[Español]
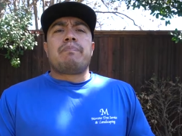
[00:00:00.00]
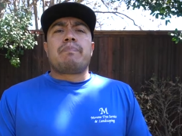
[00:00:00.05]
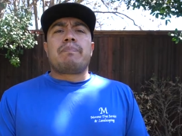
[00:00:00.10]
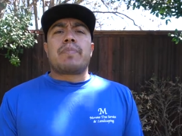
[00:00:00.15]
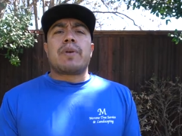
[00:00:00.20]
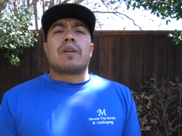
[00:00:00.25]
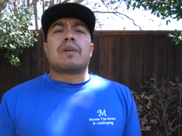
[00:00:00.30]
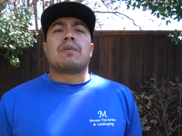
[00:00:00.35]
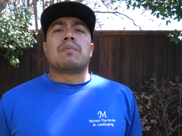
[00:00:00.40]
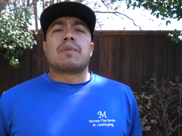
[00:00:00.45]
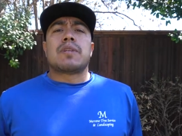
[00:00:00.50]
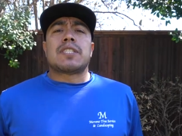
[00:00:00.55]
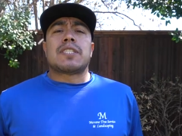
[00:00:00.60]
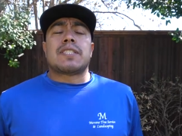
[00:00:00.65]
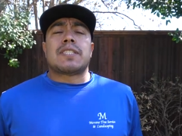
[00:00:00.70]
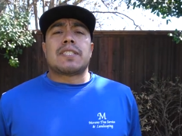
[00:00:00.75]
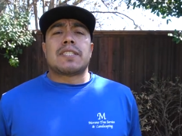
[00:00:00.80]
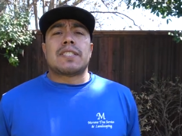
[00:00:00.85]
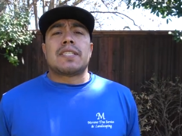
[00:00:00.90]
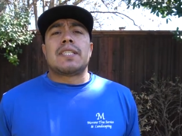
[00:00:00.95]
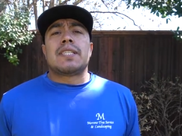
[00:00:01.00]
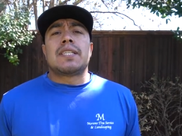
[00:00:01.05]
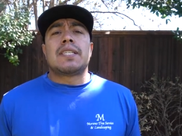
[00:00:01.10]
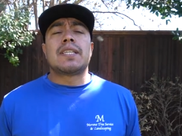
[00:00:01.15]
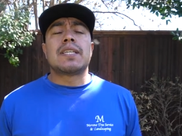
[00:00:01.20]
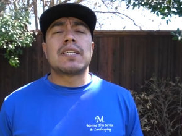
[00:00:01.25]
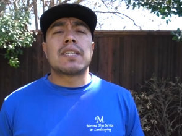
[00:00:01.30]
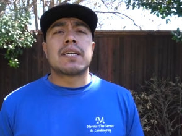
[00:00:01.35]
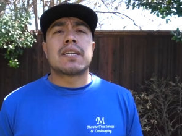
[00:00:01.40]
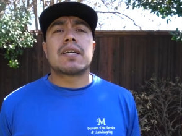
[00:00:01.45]
pero pues
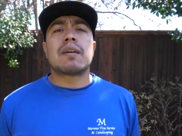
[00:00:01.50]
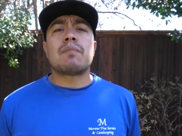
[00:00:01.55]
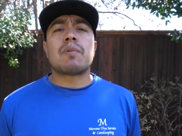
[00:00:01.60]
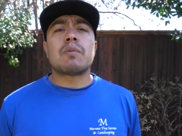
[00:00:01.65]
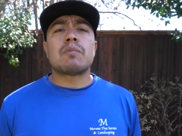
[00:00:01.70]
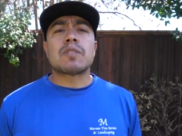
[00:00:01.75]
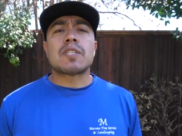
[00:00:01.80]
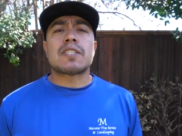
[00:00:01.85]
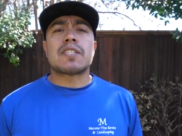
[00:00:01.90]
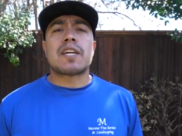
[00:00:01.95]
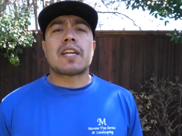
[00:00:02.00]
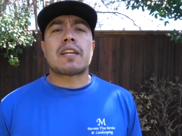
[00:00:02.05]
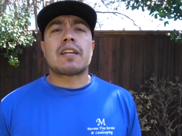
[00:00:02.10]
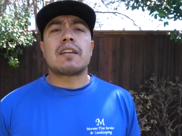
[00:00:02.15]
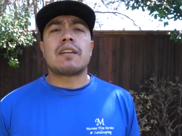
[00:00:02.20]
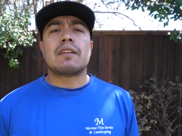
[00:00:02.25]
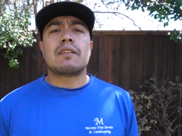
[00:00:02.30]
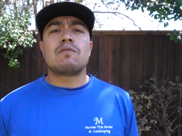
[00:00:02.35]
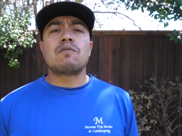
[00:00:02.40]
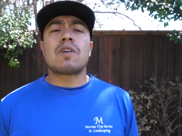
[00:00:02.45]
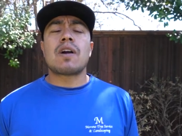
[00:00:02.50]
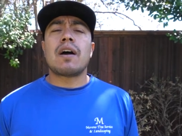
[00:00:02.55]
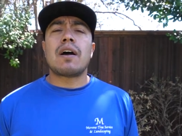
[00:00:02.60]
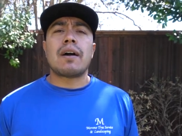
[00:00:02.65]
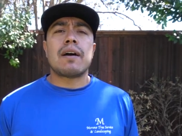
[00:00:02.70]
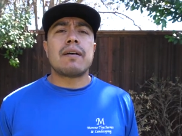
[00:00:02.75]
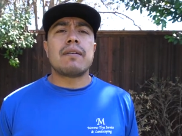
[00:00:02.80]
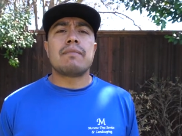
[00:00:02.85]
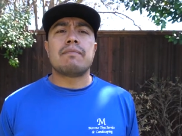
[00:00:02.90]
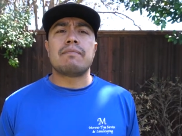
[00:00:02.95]
qué podemos hacer nunca
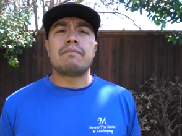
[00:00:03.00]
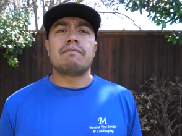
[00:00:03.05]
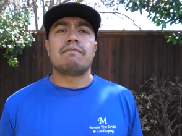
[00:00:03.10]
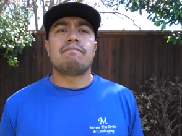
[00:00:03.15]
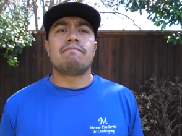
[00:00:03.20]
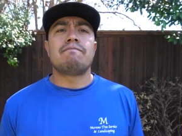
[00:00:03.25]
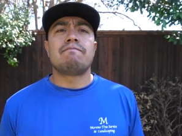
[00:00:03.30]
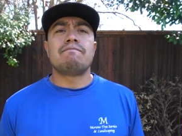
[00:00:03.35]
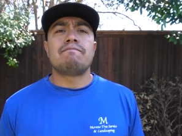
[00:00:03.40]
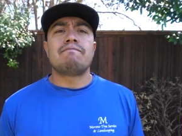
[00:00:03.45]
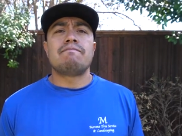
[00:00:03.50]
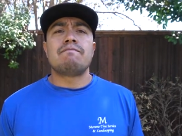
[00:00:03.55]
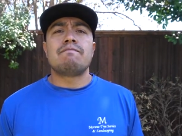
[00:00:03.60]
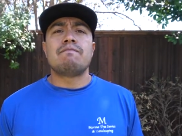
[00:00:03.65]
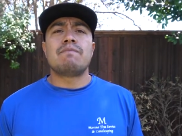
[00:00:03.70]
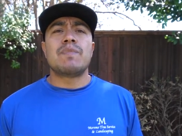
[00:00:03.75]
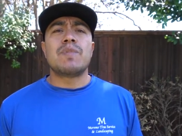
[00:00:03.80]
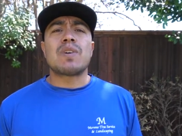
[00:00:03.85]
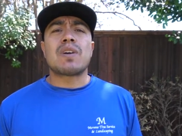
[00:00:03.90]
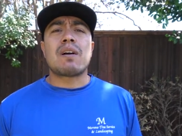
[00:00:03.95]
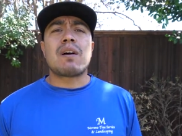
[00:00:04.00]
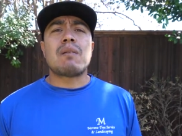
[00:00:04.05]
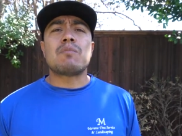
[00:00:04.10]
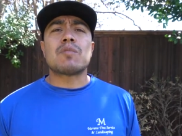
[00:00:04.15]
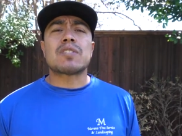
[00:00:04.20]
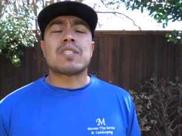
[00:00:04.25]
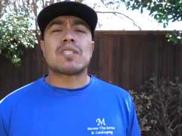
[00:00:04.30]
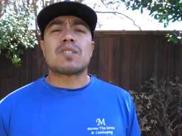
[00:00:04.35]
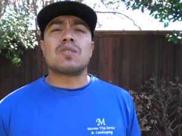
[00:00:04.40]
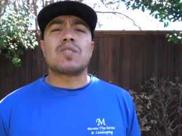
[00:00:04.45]
nunca
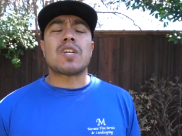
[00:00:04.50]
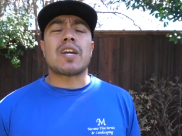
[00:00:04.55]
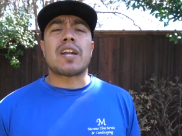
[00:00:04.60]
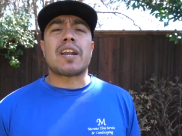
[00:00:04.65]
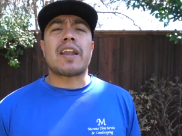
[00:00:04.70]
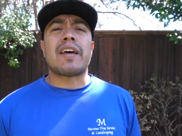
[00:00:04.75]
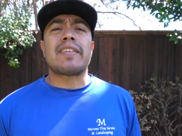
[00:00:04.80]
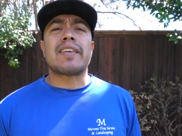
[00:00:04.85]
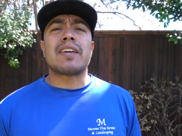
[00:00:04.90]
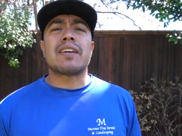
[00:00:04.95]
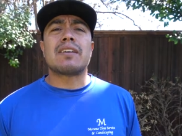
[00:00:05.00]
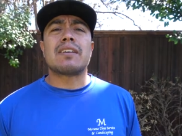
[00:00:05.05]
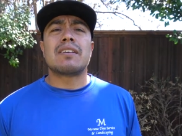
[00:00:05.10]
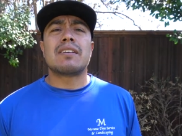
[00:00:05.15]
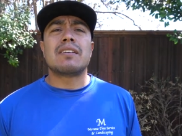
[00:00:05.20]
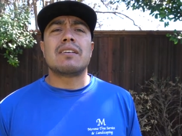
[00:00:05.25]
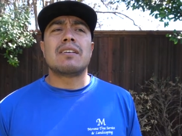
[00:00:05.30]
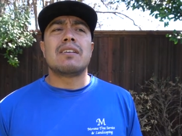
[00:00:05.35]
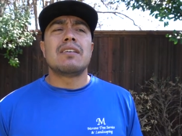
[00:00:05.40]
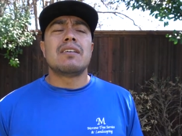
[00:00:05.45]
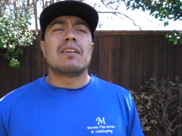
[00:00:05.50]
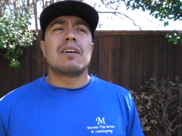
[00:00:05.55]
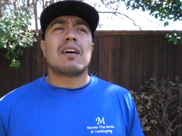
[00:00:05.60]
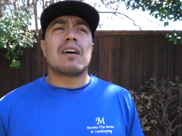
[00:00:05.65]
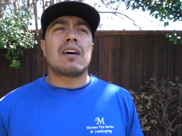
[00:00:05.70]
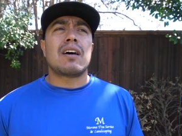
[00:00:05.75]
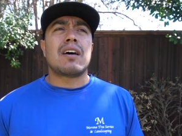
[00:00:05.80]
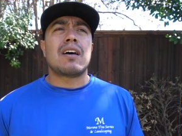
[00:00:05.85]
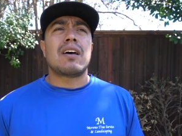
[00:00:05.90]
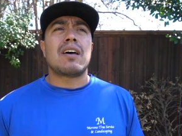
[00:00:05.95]
vamos a escuchar a nadie
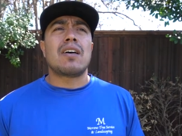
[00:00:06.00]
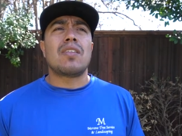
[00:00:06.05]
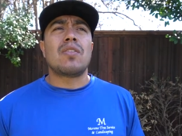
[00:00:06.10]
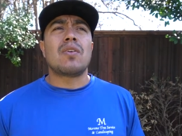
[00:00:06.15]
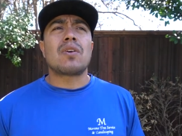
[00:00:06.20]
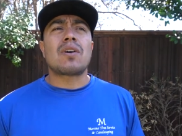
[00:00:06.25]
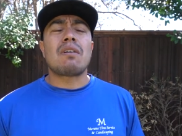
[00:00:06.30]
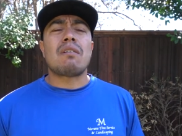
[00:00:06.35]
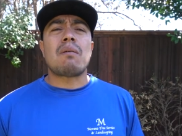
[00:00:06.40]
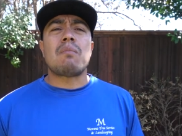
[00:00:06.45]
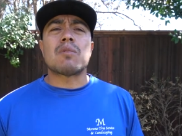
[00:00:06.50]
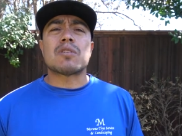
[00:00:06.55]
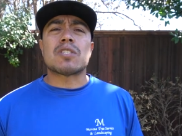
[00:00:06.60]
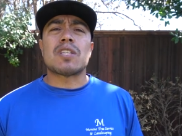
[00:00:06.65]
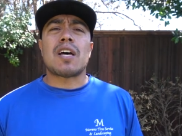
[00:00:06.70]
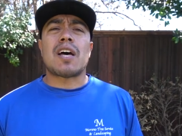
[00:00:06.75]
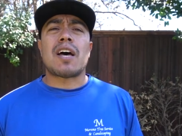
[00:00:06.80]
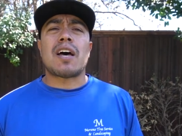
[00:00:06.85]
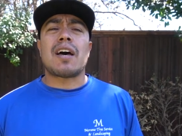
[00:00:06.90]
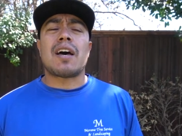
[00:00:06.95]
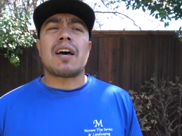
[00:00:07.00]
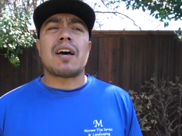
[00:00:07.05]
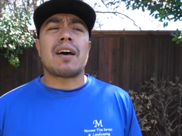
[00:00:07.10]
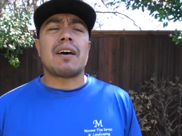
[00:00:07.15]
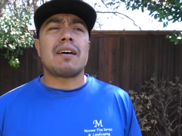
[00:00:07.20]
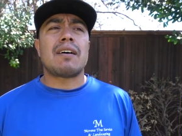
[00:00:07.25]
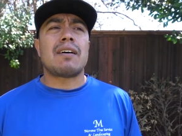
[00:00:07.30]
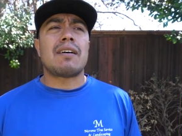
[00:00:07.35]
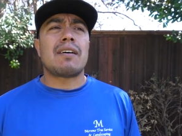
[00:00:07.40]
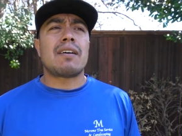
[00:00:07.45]
ah, nunca vamos a,
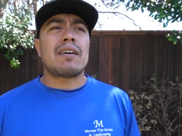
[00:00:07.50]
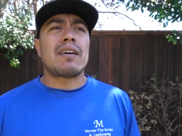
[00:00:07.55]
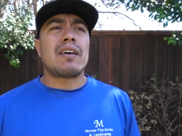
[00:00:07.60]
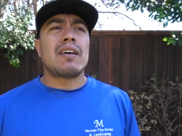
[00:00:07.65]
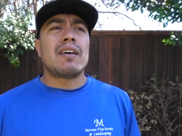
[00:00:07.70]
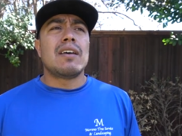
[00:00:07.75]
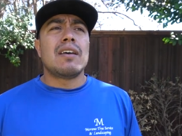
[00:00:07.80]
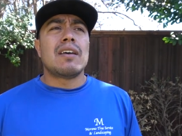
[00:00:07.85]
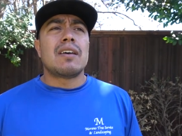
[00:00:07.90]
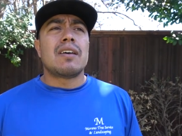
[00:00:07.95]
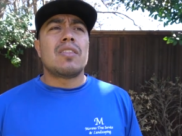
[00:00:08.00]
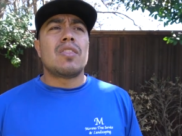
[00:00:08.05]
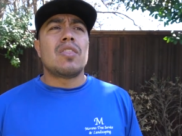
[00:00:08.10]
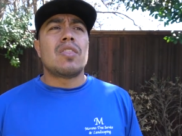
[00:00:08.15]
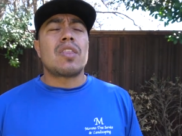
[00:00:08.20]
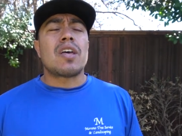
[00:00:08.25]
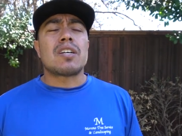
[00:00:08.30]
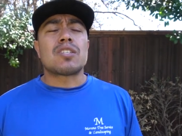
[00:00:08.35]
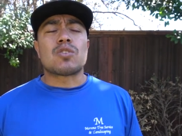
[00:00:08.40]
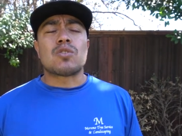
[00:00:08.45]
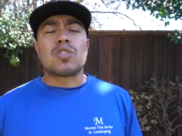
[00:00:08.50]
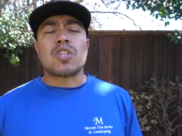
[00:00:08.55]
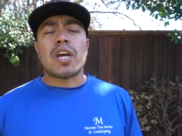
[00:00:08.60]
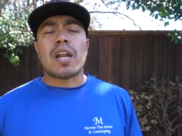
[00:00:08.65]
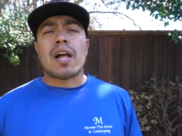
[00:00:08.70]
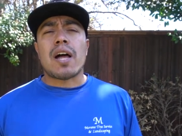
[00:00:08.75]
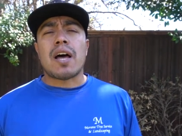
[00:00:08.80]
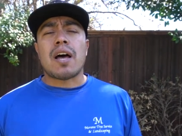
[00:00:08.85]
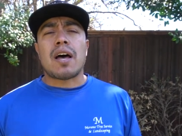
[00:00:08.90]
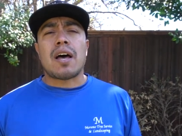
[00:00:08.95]
a escuchar
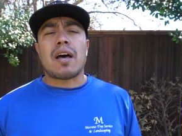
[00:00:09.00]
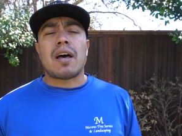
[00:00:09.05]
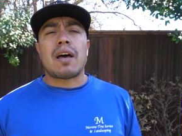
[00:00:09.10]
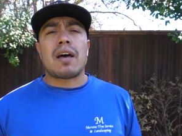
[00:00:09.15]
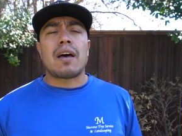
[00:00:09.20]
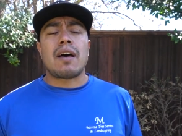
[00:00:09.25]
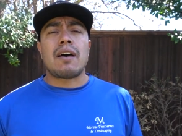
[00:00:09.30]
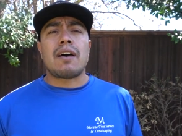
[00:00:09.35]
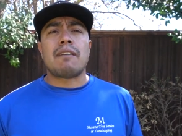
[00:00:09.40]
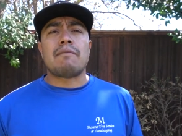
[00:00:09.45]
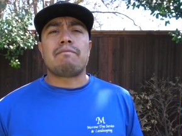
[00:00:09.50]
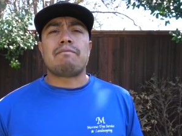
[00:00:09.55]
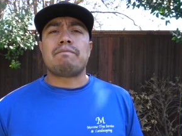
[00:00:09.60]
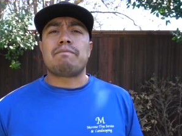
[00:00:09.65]
a,